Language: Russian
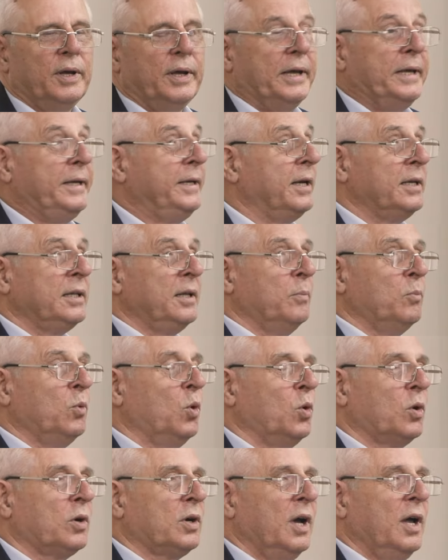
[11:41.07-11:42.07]
И я не
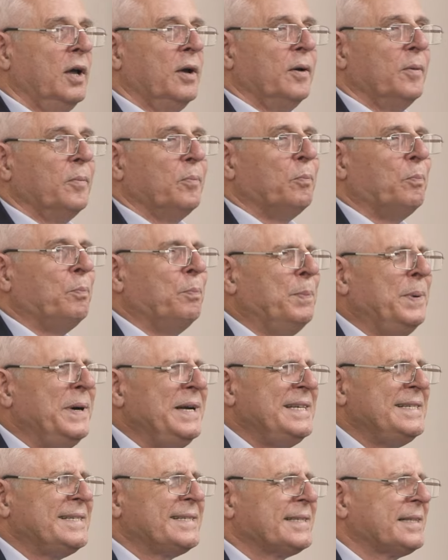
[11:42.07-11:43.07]
мог
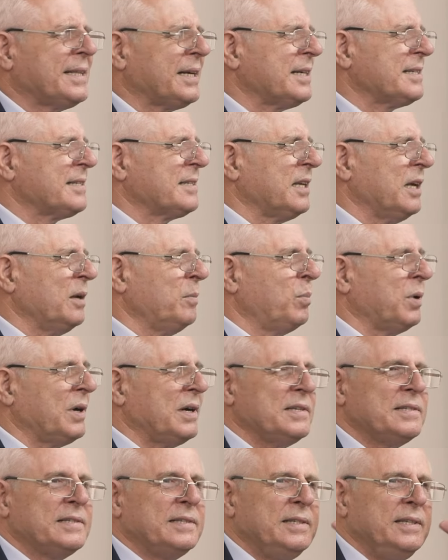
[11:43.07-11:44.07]
быстро
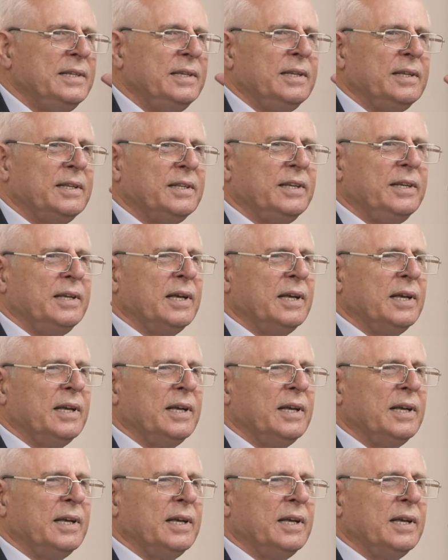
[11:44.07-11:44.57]
сообразить.